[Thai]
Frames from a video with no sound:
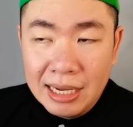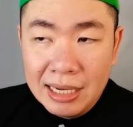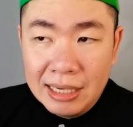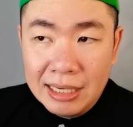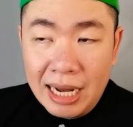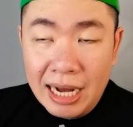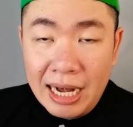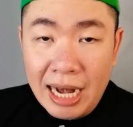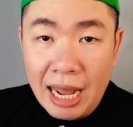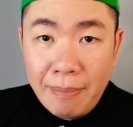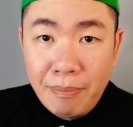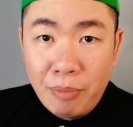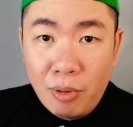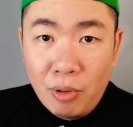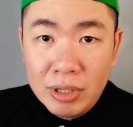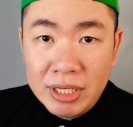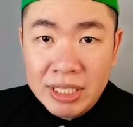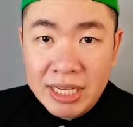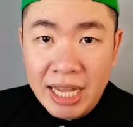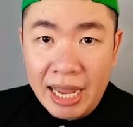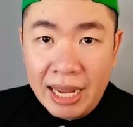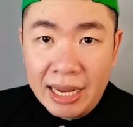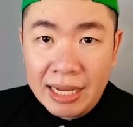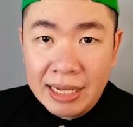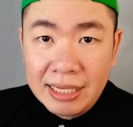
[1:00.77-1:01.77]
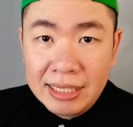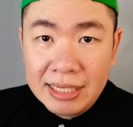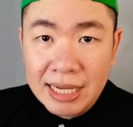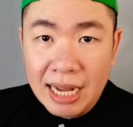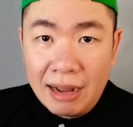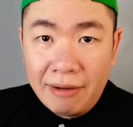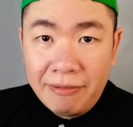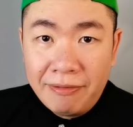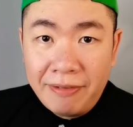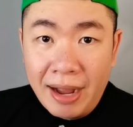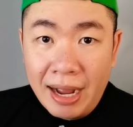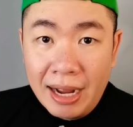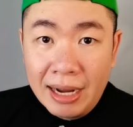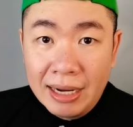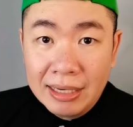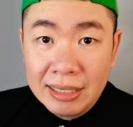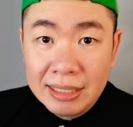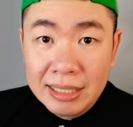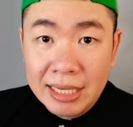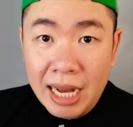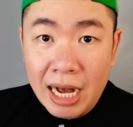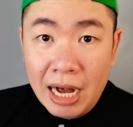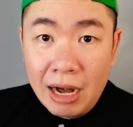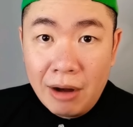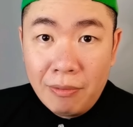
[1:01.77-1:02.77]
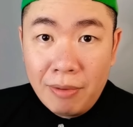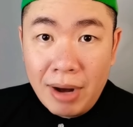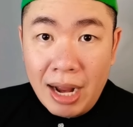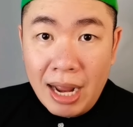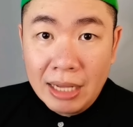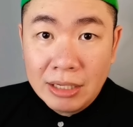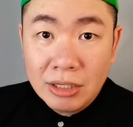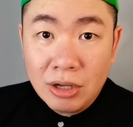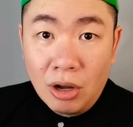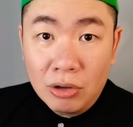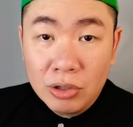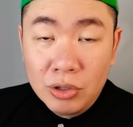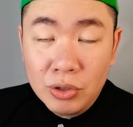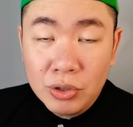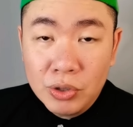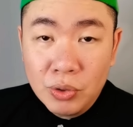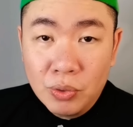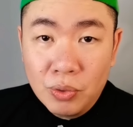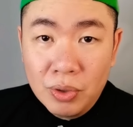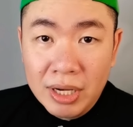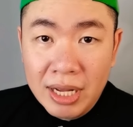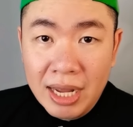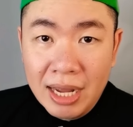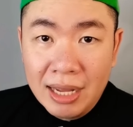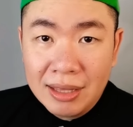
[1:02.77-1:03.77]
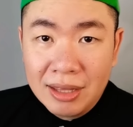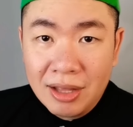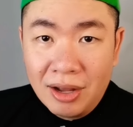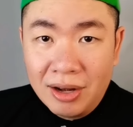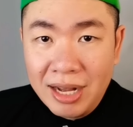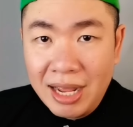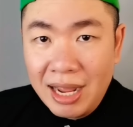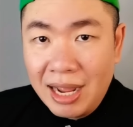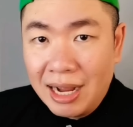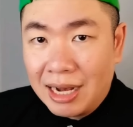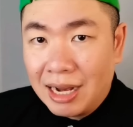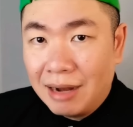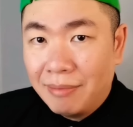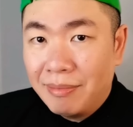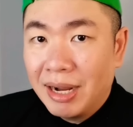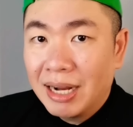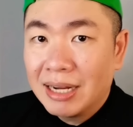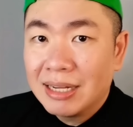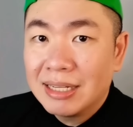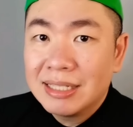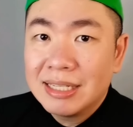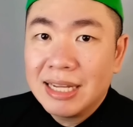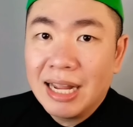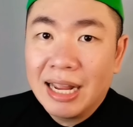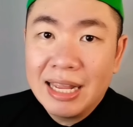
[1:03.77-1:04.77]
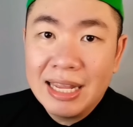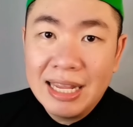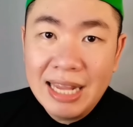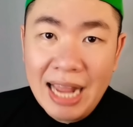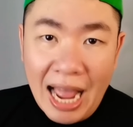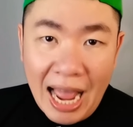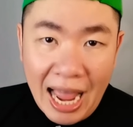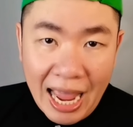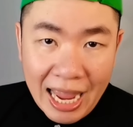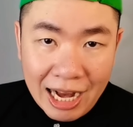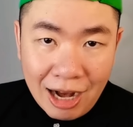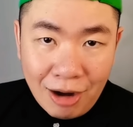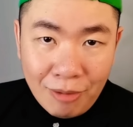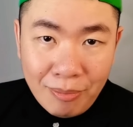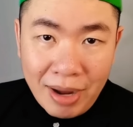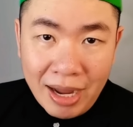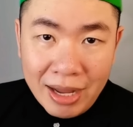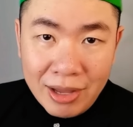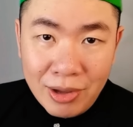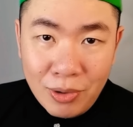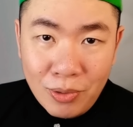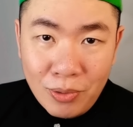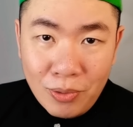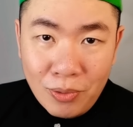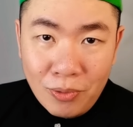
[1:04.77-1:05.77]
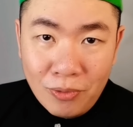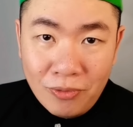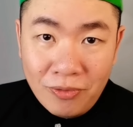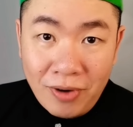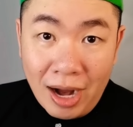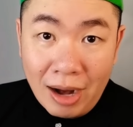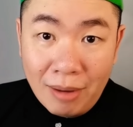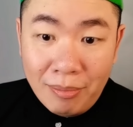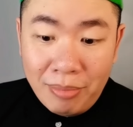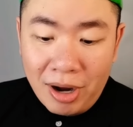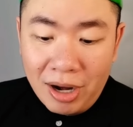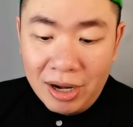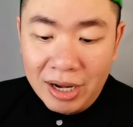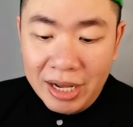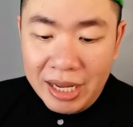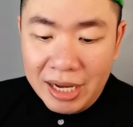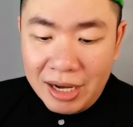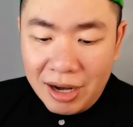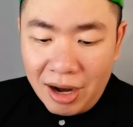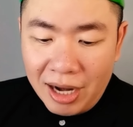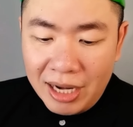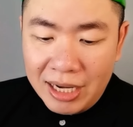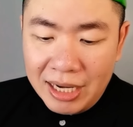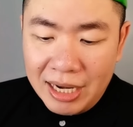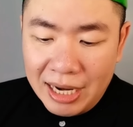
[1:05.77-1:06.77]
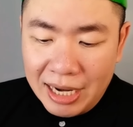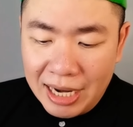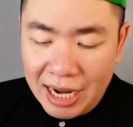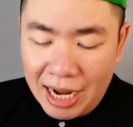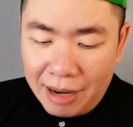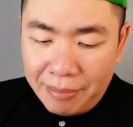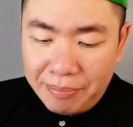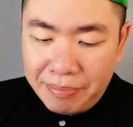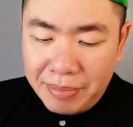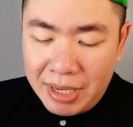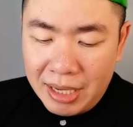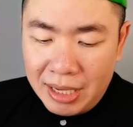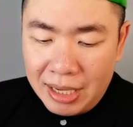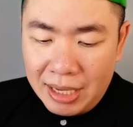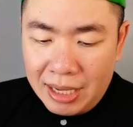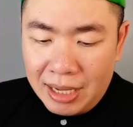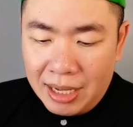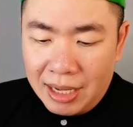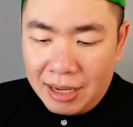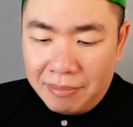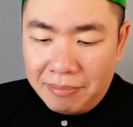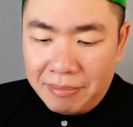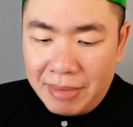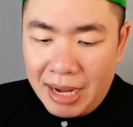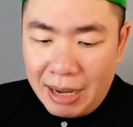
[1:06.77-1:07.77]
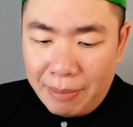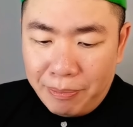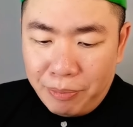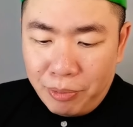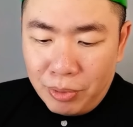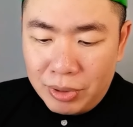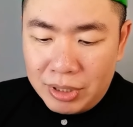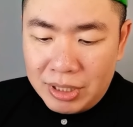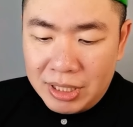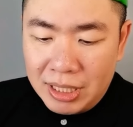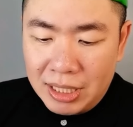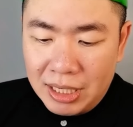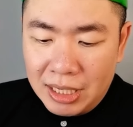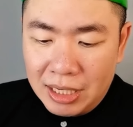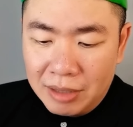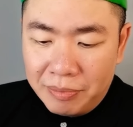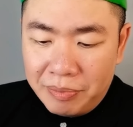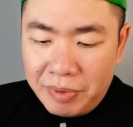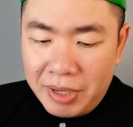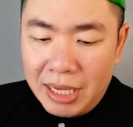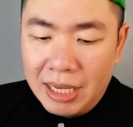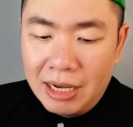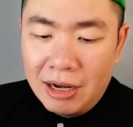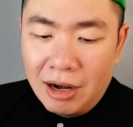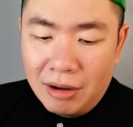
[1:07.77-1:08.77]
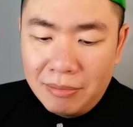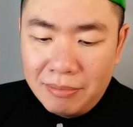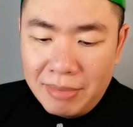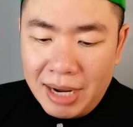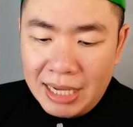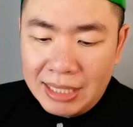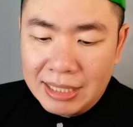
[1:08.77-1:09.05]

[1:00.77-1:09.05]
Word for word: หลายๆโปรเจกต์ จากฝั่ง Terra 2.0 เนี่ย ตอนนี้กำลังจะย้ายเข้ามาอยู่ฝั่ง Polygon นะครับ มาพูดถึงพี่อีลอนมั